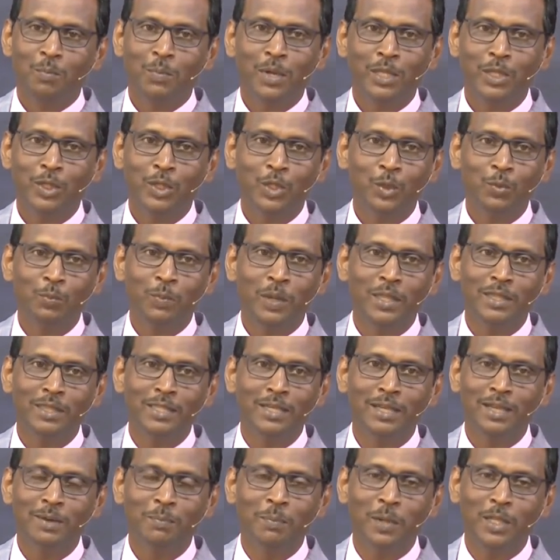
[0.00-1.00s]
பத்து ரூ
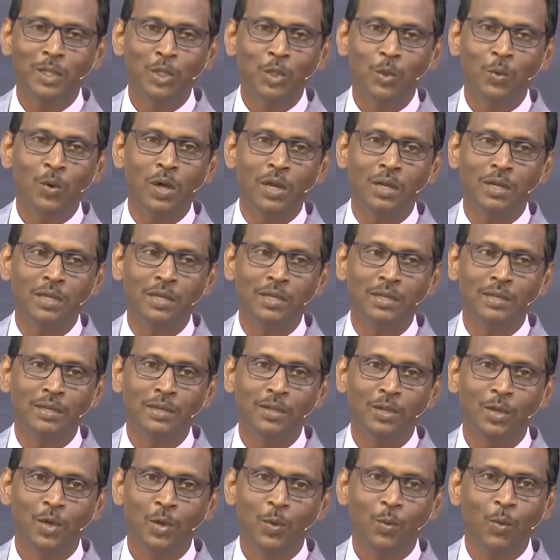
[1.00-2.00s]
பத்துக்கு பத்து ரூபா இருக்குது
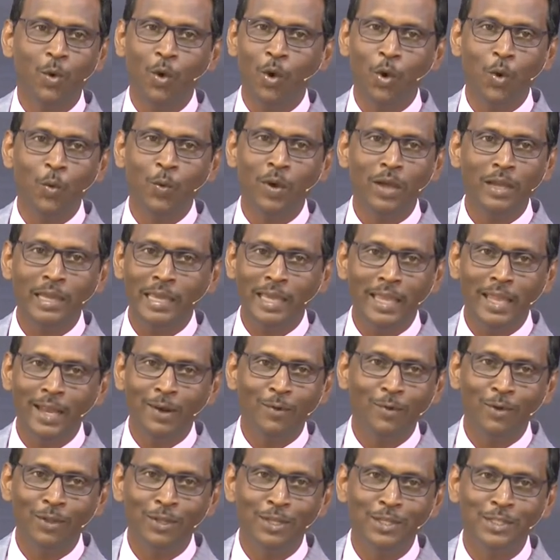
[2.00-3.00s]
ஒரு ரூபா கீழே
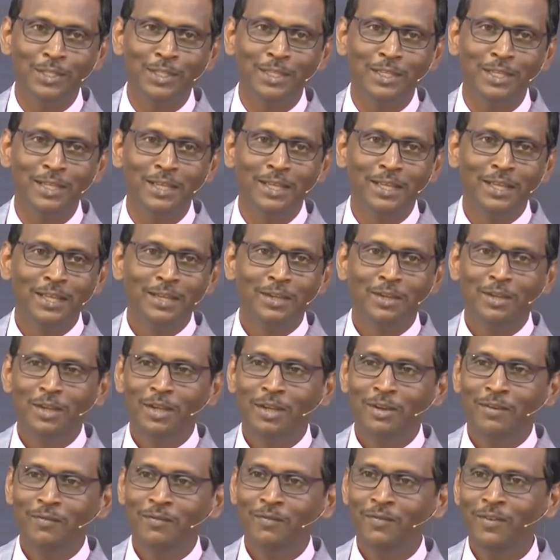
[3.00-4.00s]
விழுந்துருச்சு
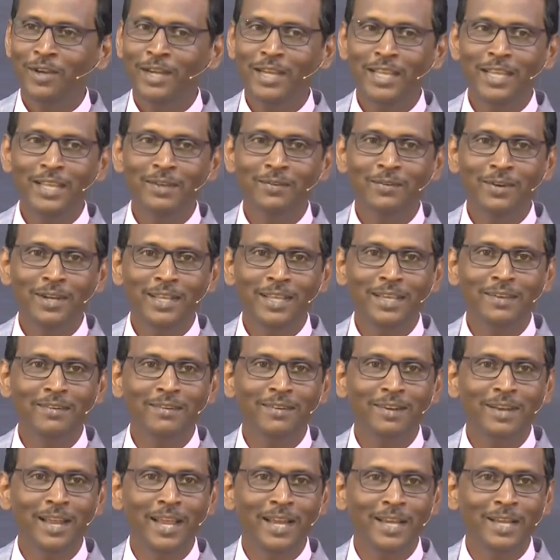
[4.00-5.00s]
விடிய விடிய
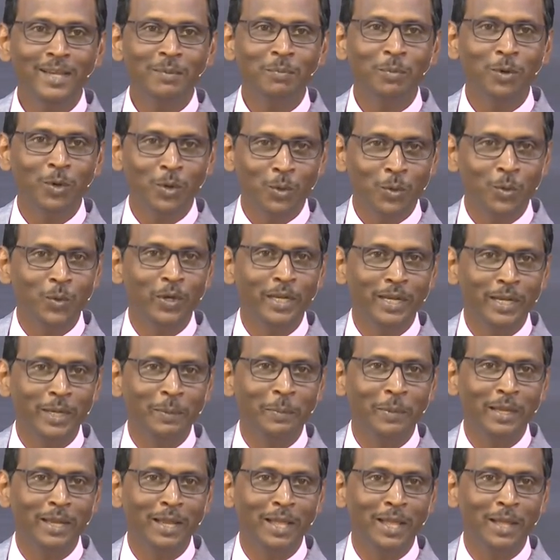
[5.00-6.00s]
லைட்டை போட்டு கூட்டிக்கிட்டு
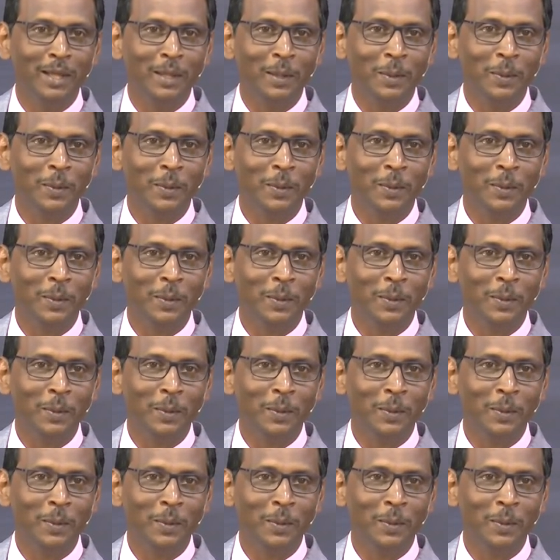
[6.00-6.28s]
இருப்பீங்களா